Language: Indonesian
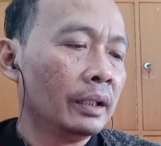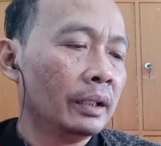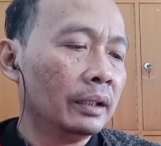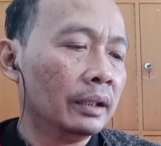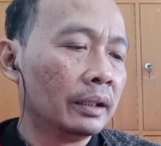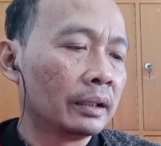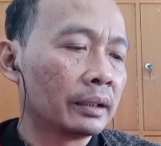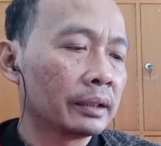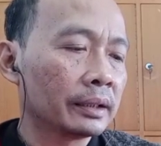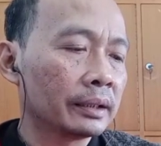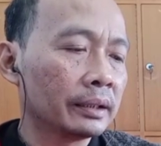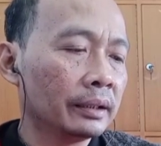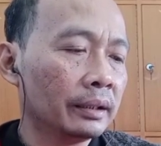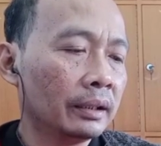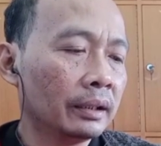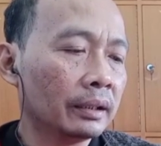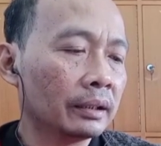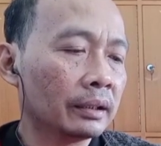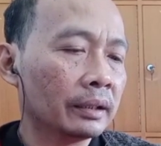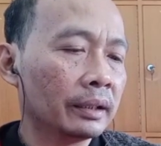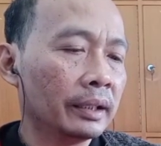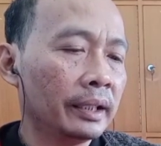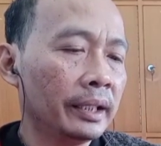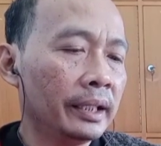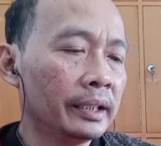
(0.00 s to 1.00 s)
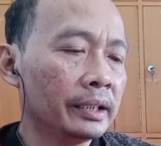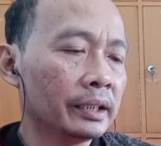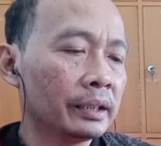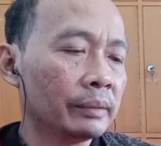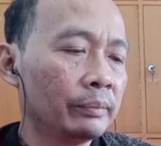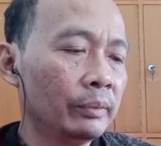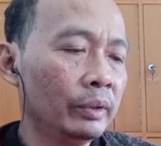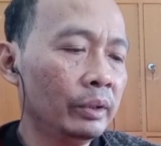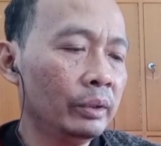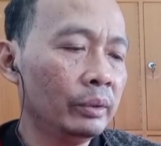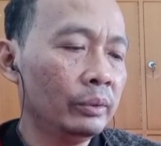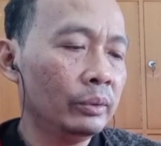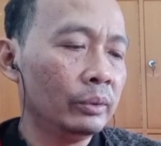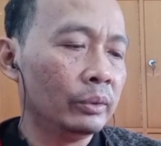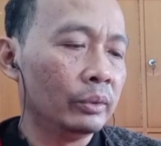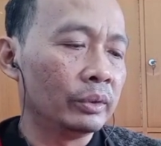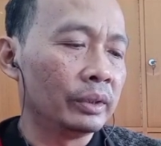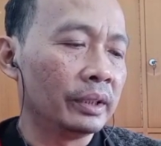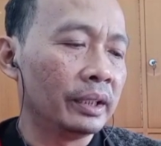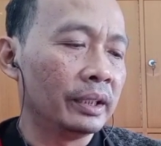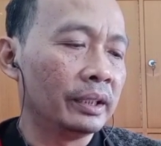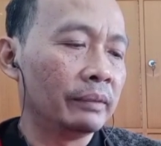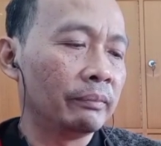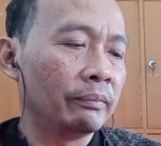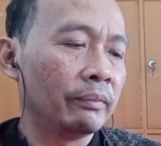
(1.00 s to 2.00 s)
Her shirt is blue.
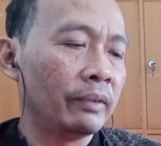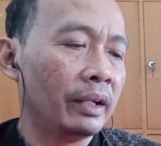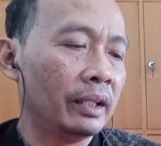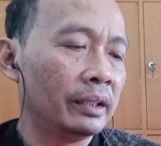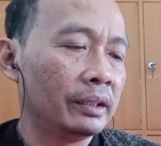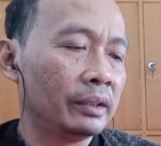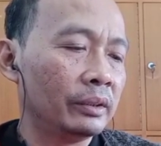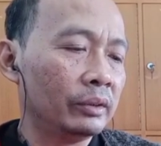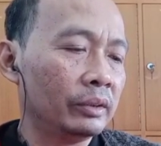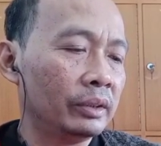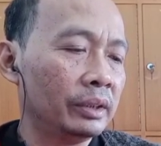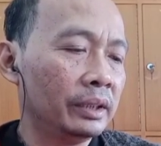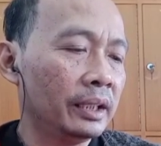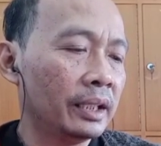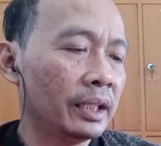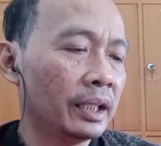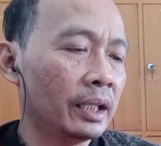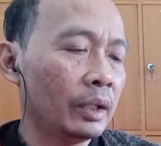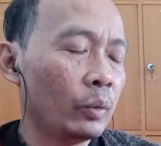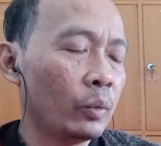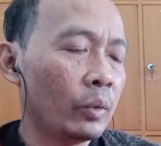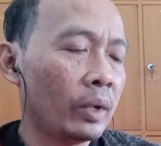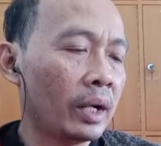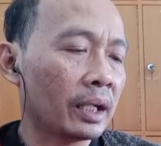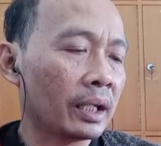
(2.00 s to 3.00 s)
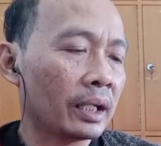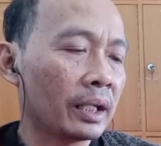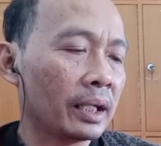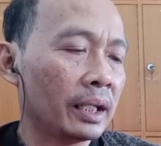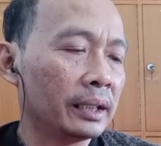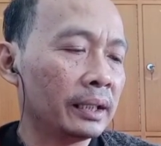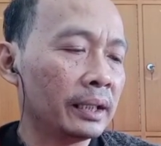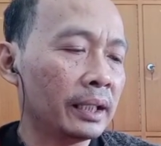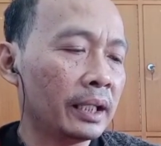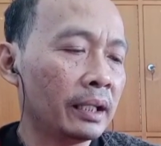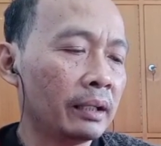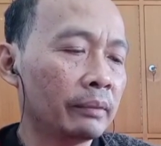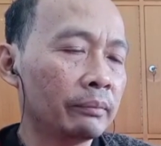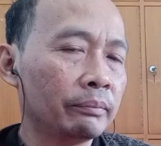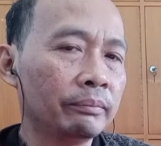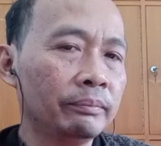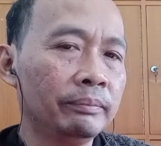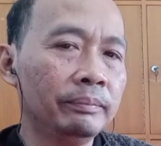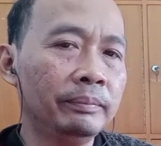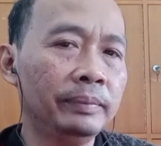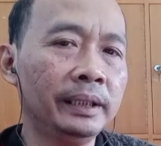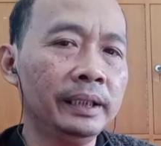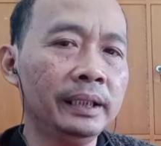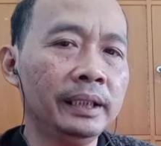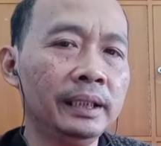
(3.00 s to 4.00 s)
Jadi baju dia warnanya
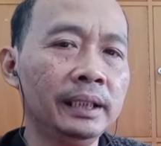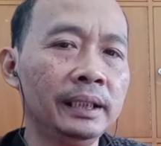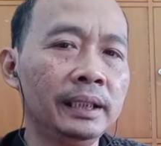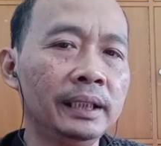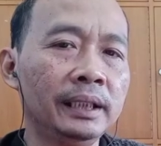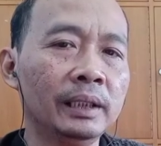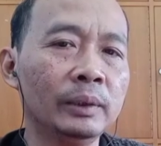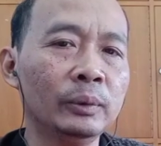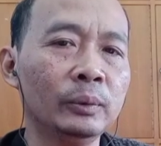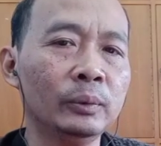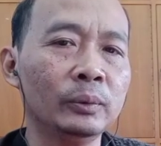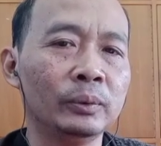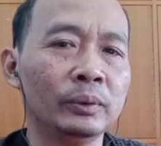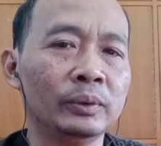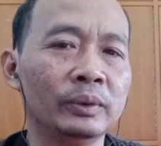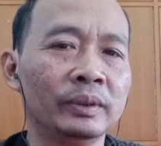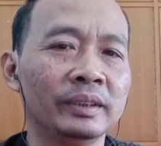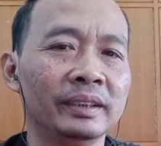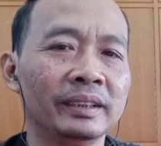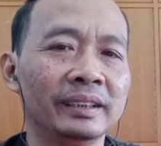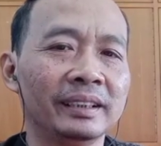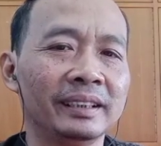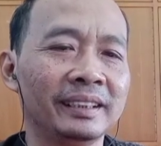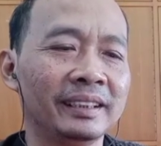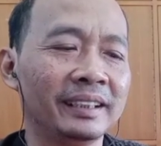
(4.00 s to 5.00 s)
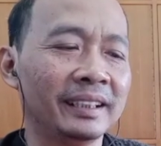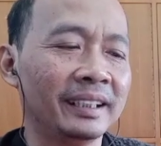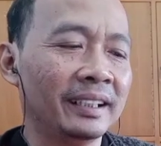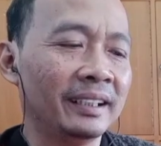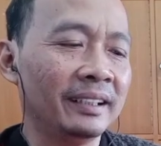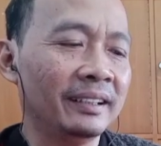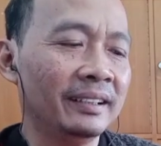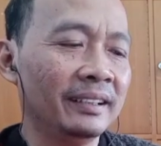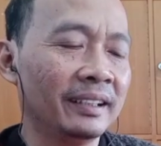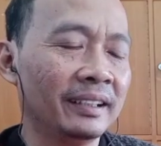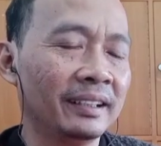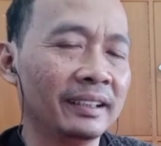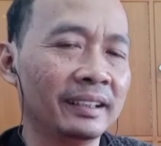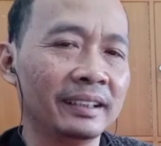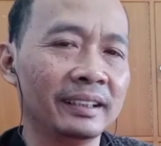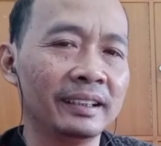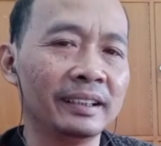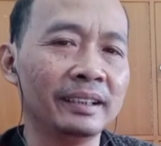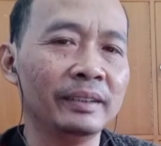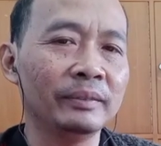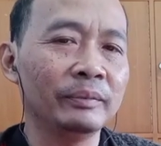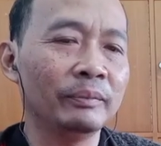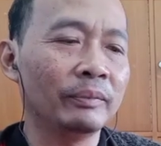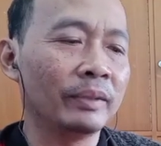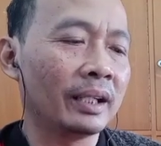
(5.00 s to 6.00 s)
biru, gitu ya. Her
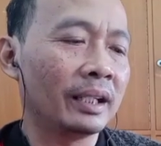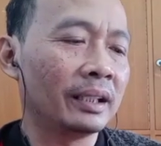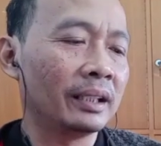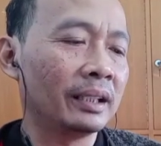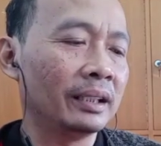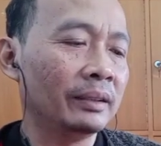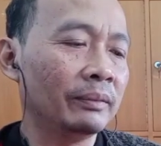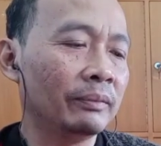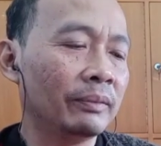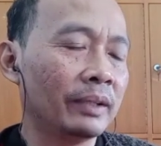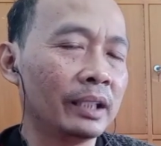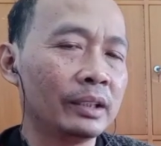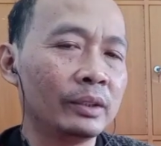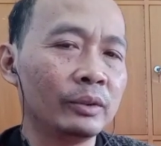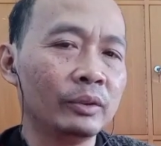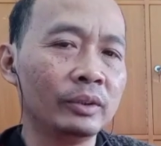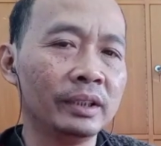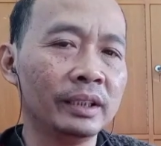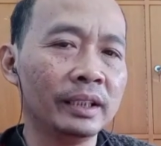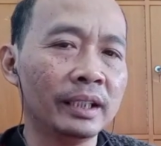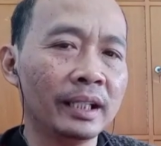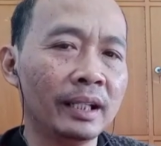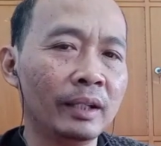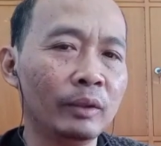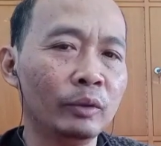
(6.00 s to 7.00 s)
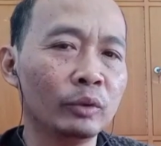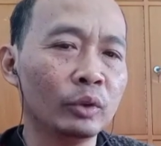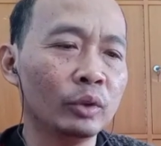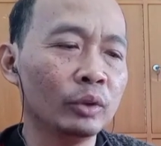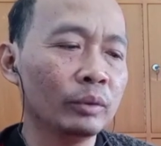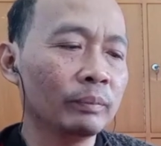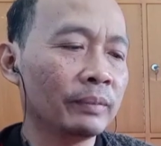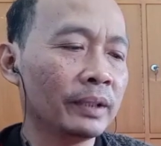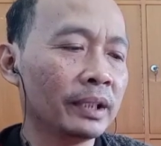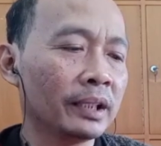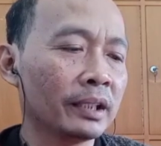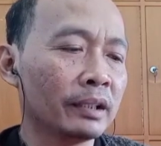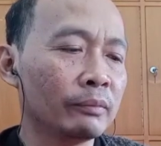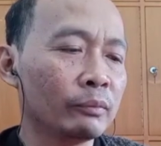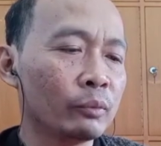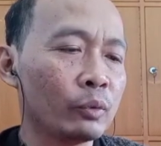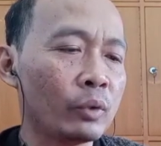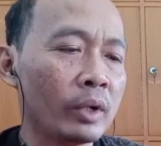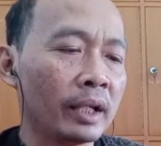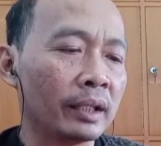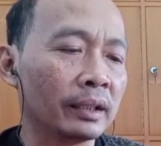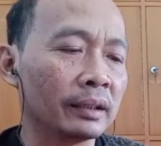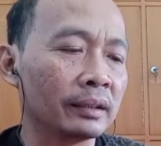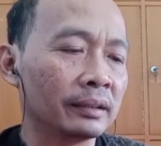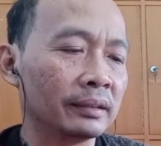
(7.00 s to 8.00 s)
itu berarti baju dia untuk
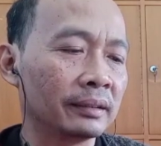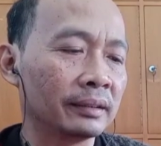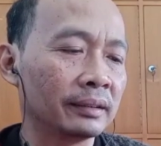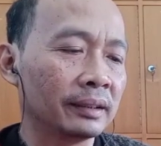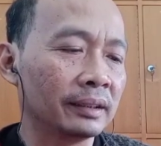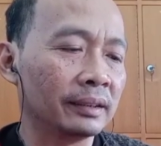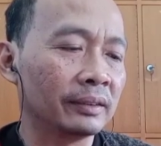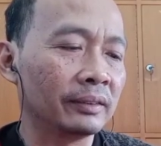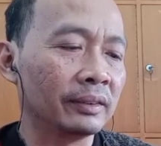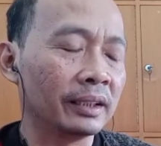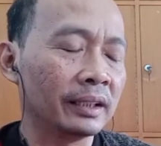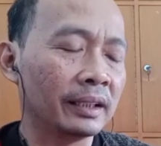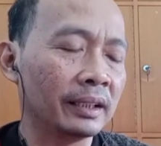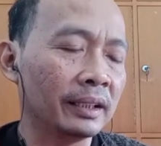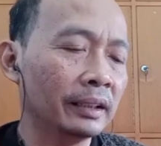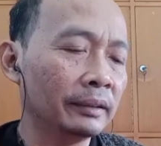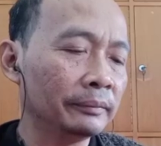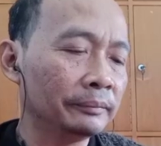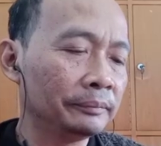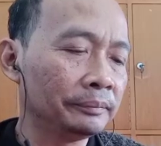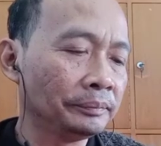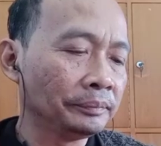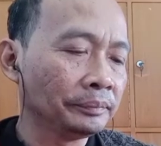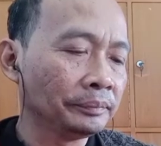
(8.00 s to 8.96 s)
perempuan, gitu ya.